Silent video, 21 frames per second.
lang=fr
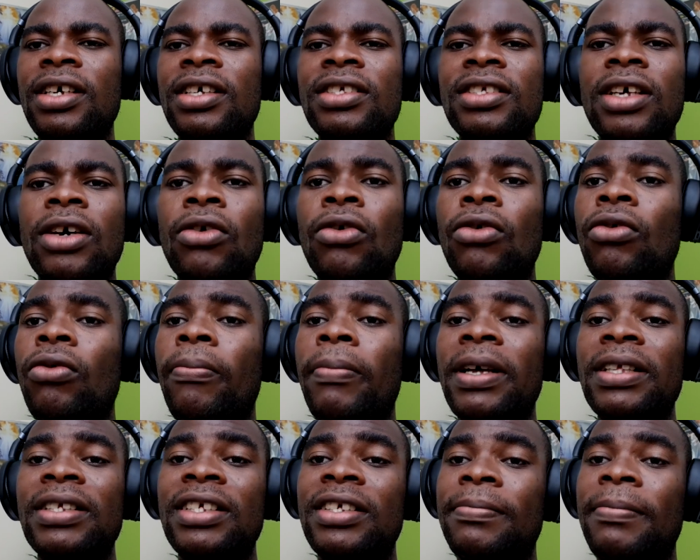c'est qu'on ne
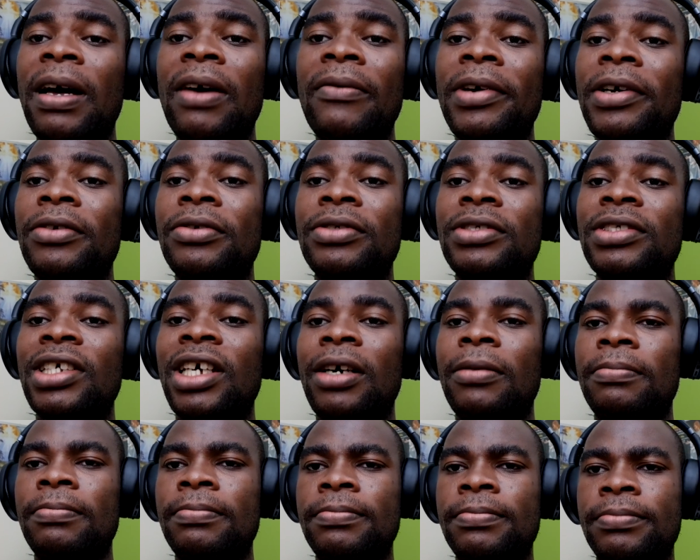bâtisse pas avec le diable.